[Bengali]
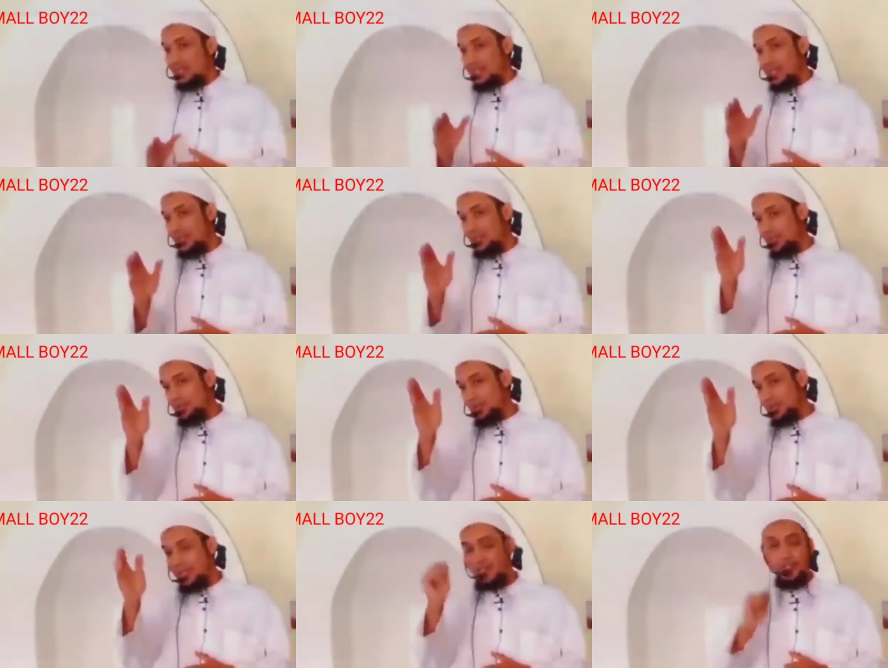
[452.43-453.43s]
তালুত
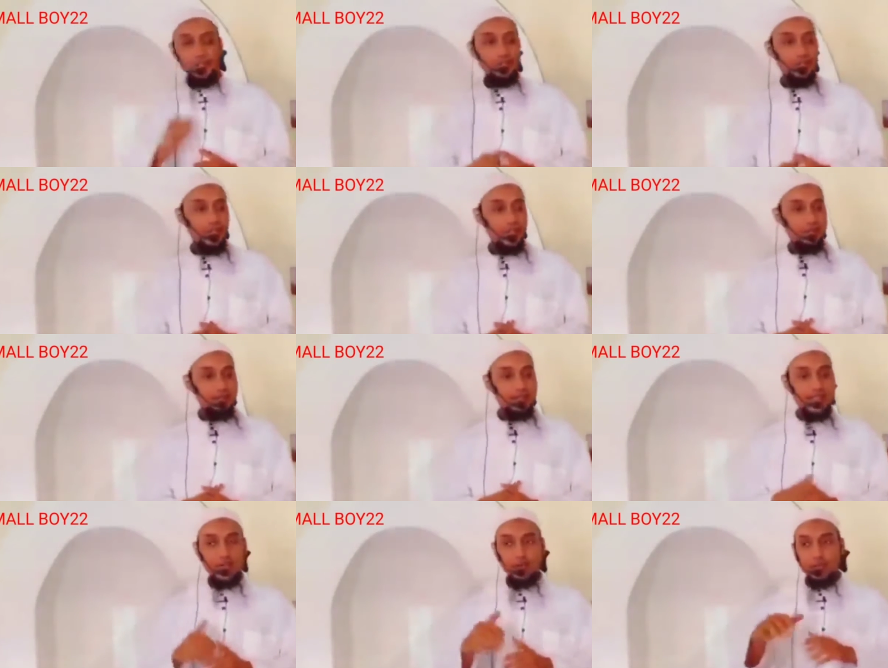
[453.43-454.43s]
নেতৃত্ব দিলেন
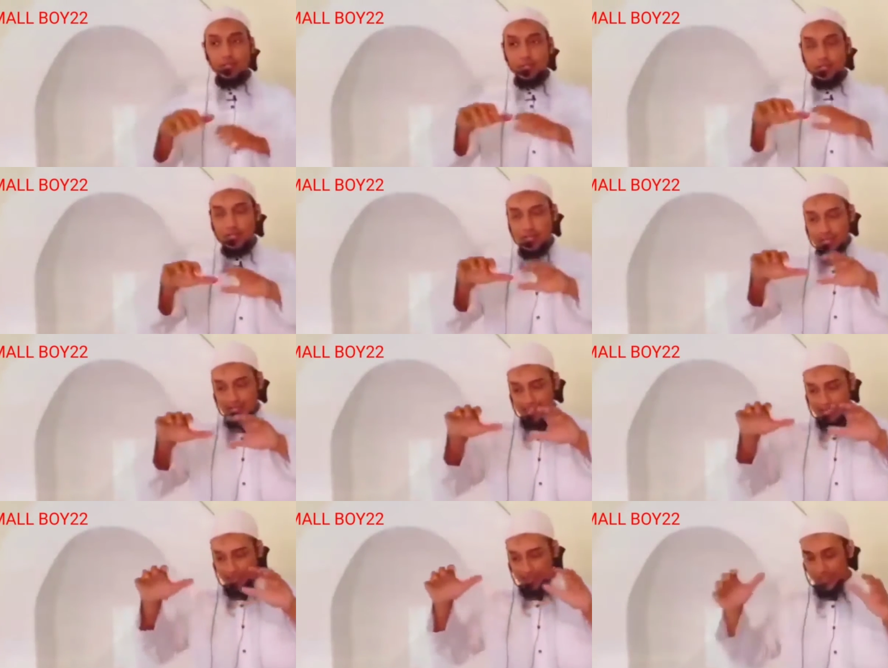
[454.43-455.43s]
তালুতের
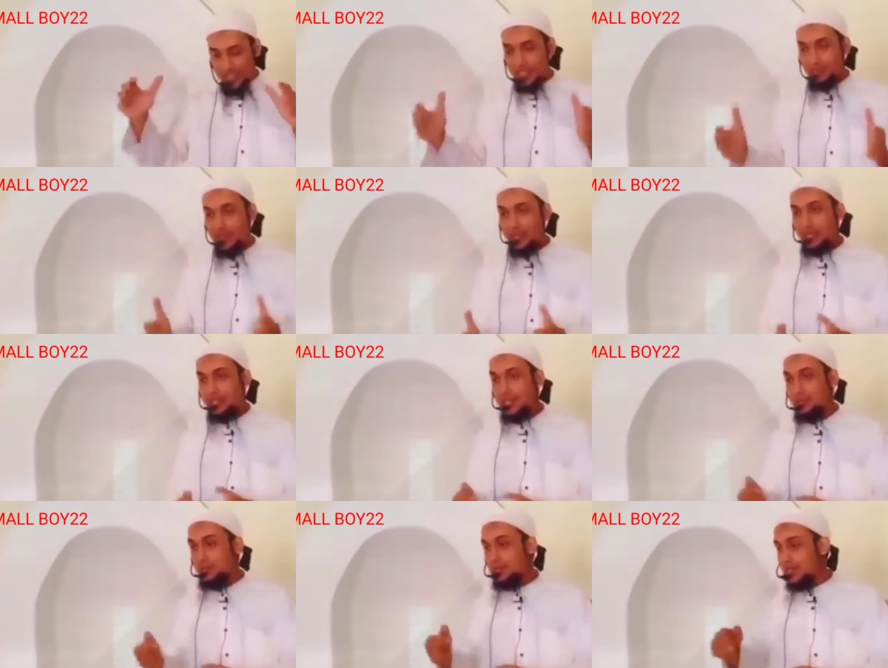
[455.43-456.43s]
যে সেনাবাহিনী
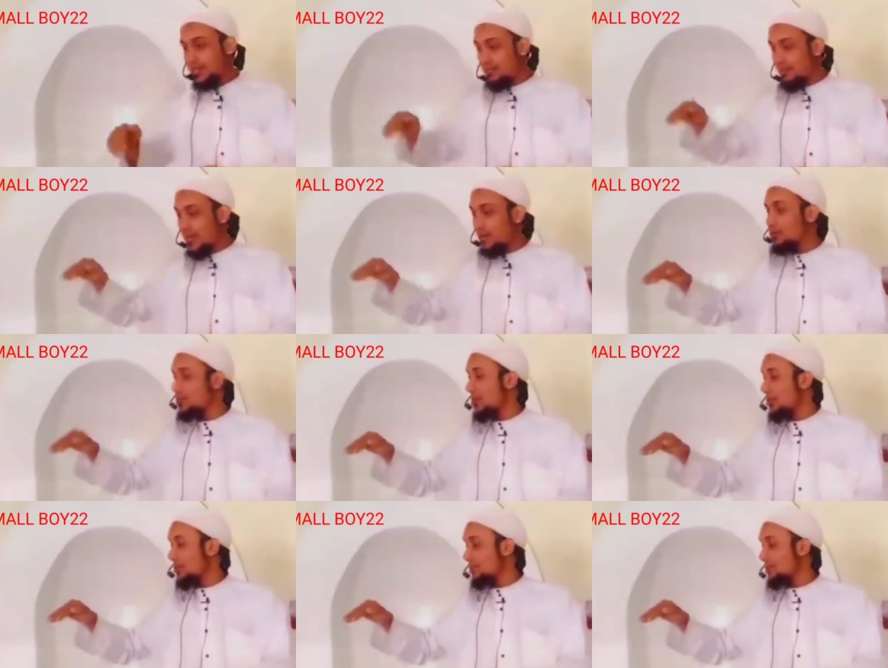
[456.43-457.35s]
তার মধ্যে একটা বালক ছিল